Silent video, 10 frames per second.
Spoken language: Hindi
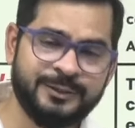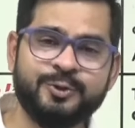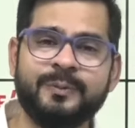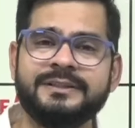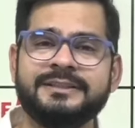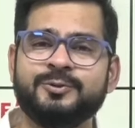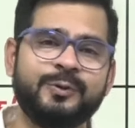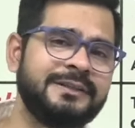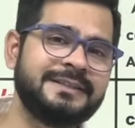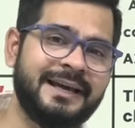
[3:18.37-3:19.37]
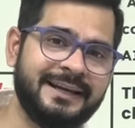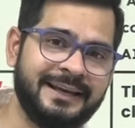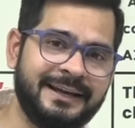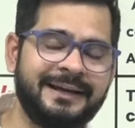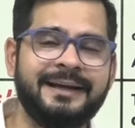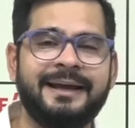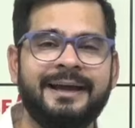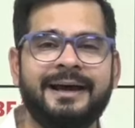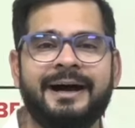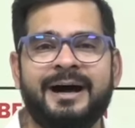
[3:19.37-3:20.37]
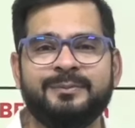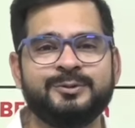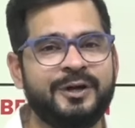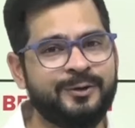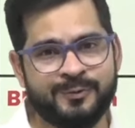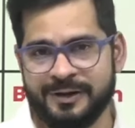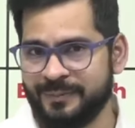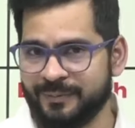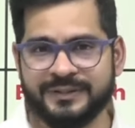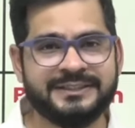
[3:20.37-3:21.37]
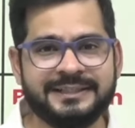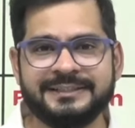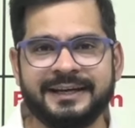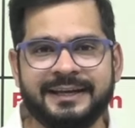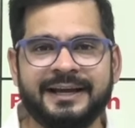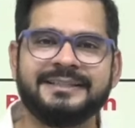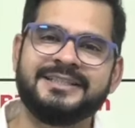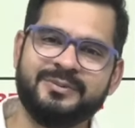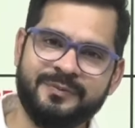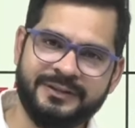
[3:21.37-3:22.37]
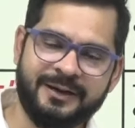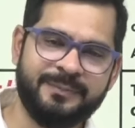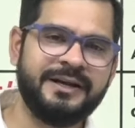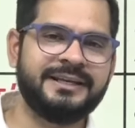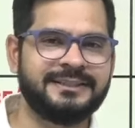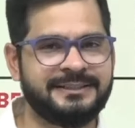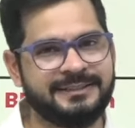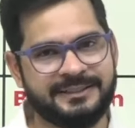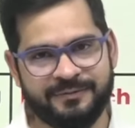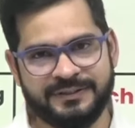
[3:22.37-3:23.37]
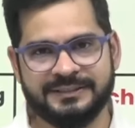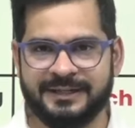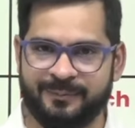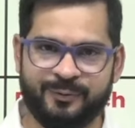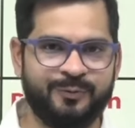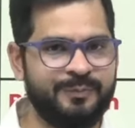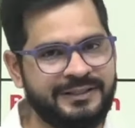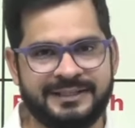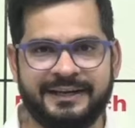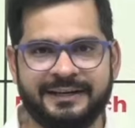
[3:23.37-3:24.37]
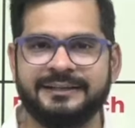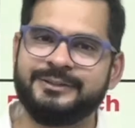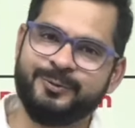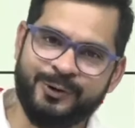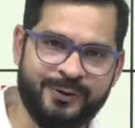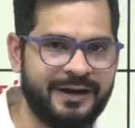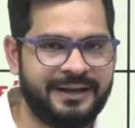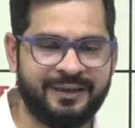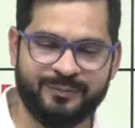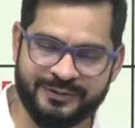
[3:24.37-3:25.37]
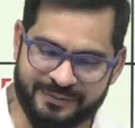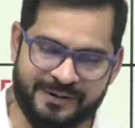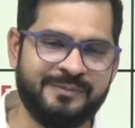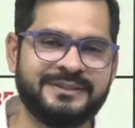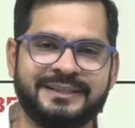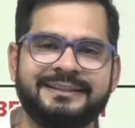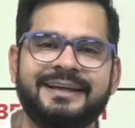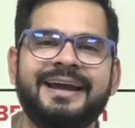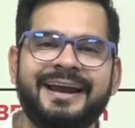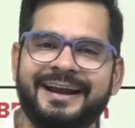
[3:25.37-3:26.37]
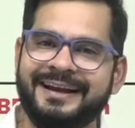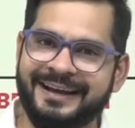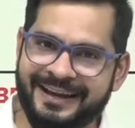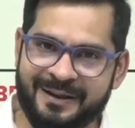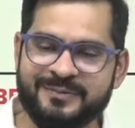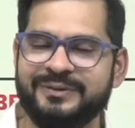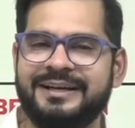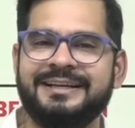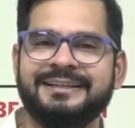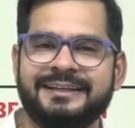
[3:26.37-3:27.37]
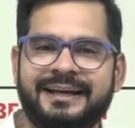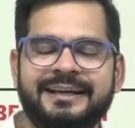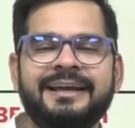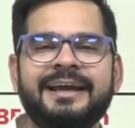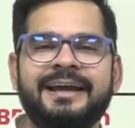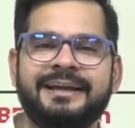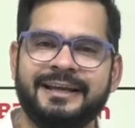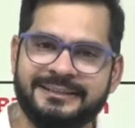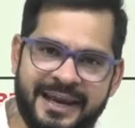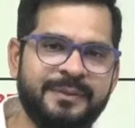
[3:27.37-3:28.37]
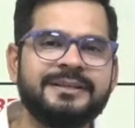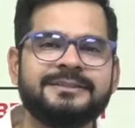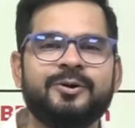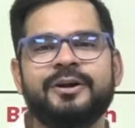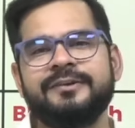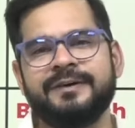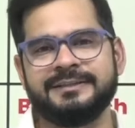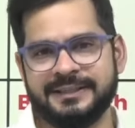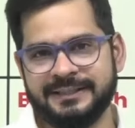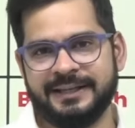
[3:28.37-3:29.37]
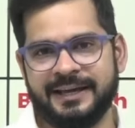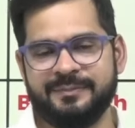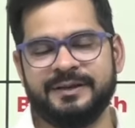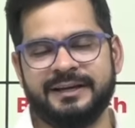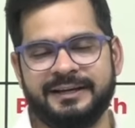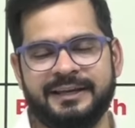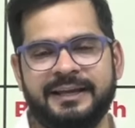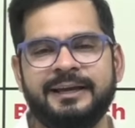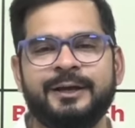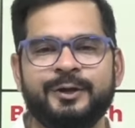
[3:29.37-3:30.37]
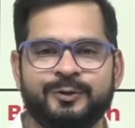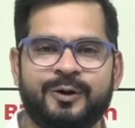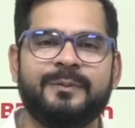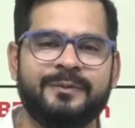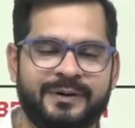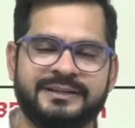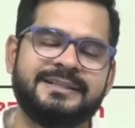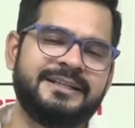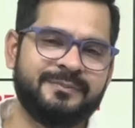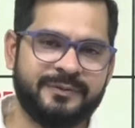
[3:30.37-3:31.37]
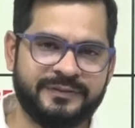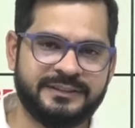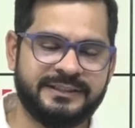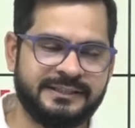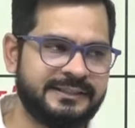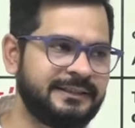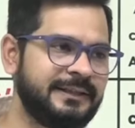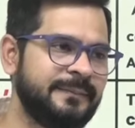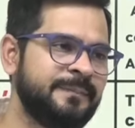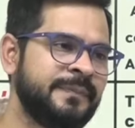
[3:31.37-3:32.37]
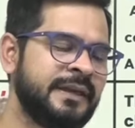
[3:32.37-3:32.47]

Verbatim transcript: जो बच्चे सूरत शहर के हैं आप जो है गूगल पर बस सर्च करिएगा एस एस पी विद्यापीठ या सचिन सर फिजिक्स आपको मिल जाएगा स्टूडियो आकर के मुझसे मिल भी सकते हैं एंड अगर आपको नीट की तैयारी या जे मीन्स और एडवांस की तैयारी भी करनी है तो आप हमारे सेंटर पर विजिट कर सकते हैं